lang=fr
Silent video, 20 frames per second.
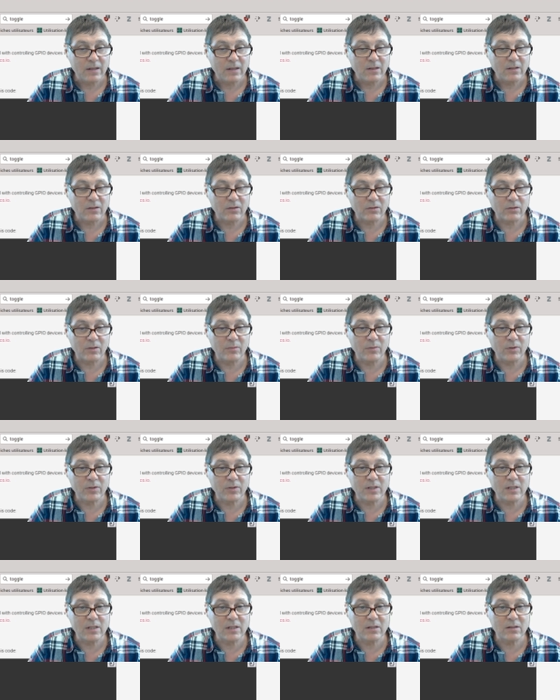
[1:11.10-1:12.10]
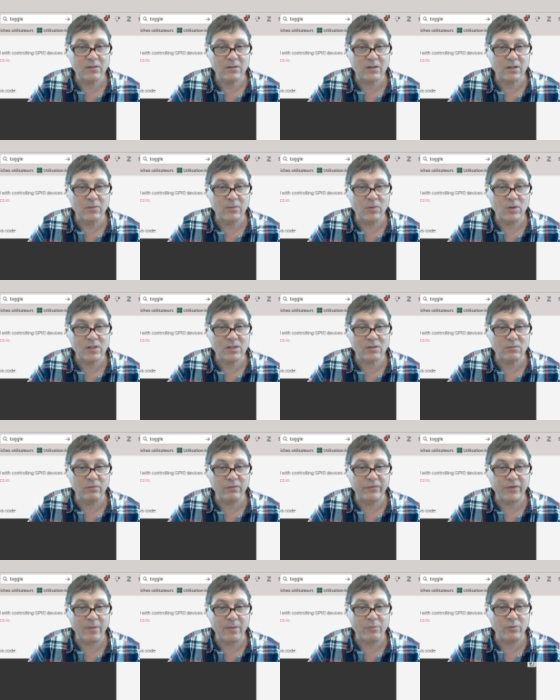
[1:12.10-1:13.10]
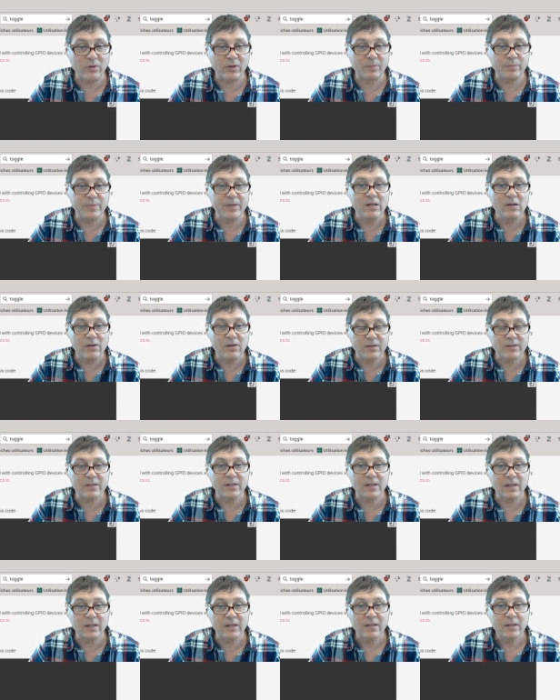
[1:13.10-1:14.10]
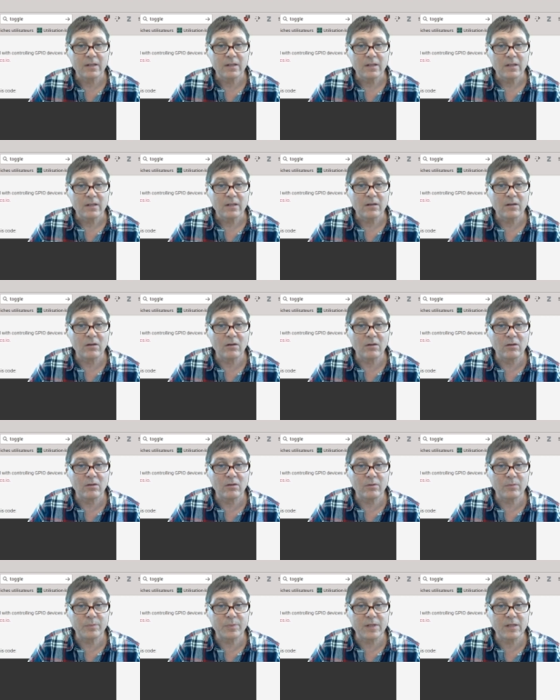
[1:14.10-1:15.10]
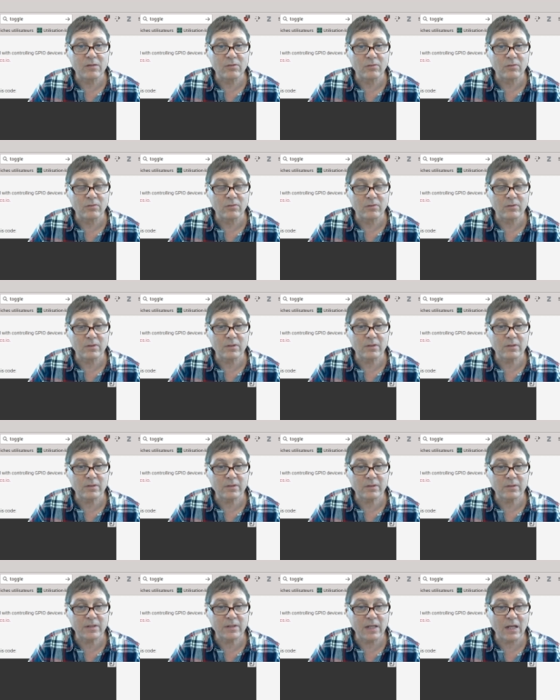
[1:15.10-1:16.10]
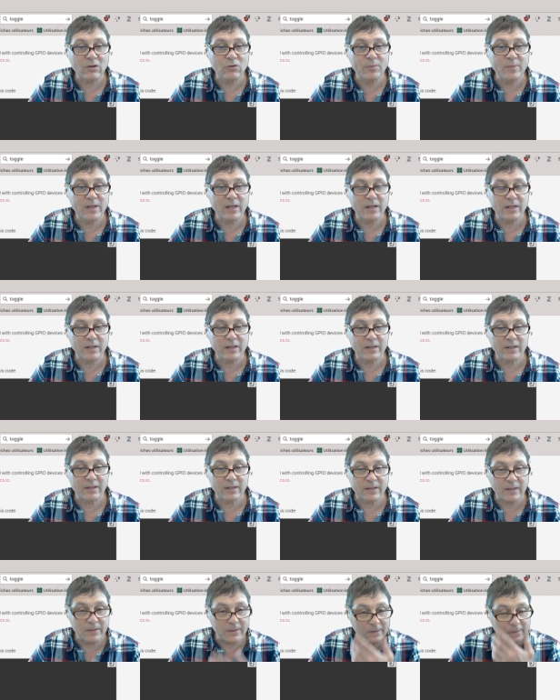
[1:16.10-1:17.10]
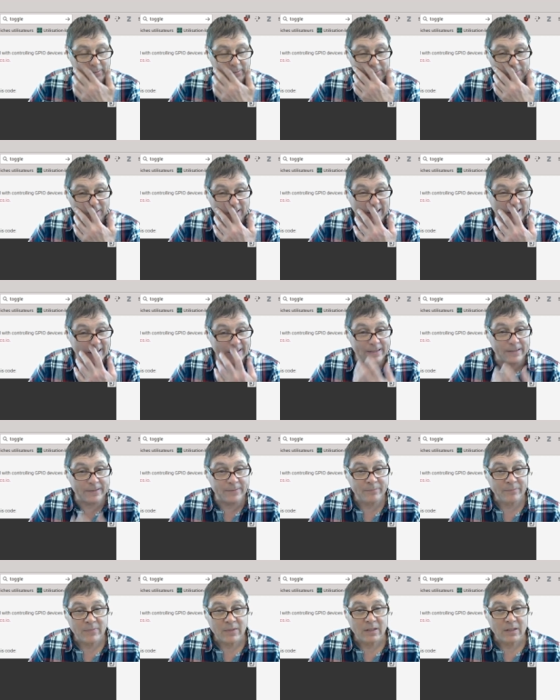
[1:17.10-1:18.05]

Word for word: Autrement dit, euh, comment est-ce qu'on fait pour piloter en Python et allumer et éteindre nos LED.